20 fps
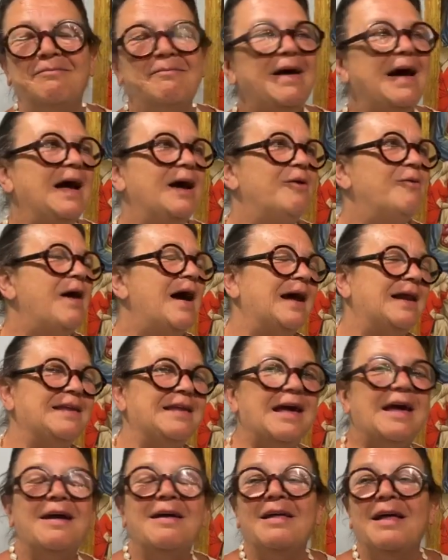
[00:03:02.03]
Beh,
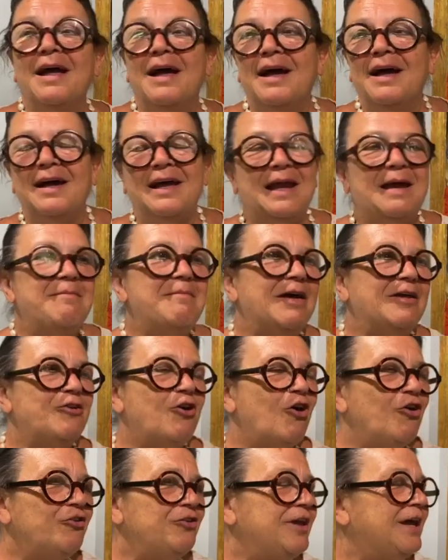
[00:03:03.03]
guardi, le
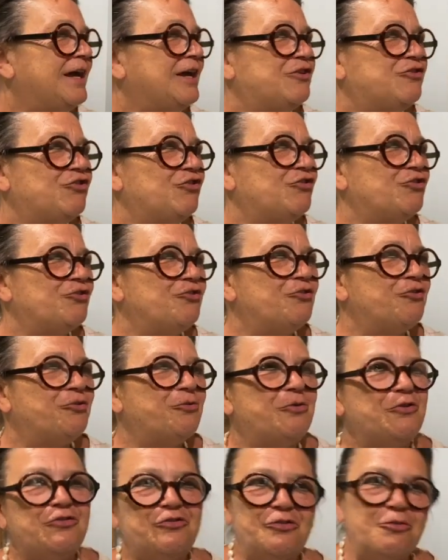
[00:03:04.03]
Madonne che ci sono in
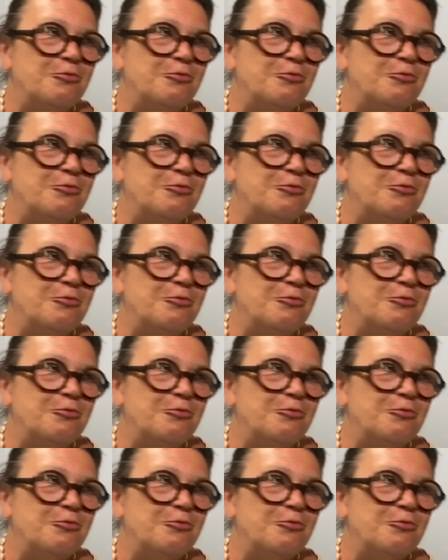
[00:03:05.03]
questo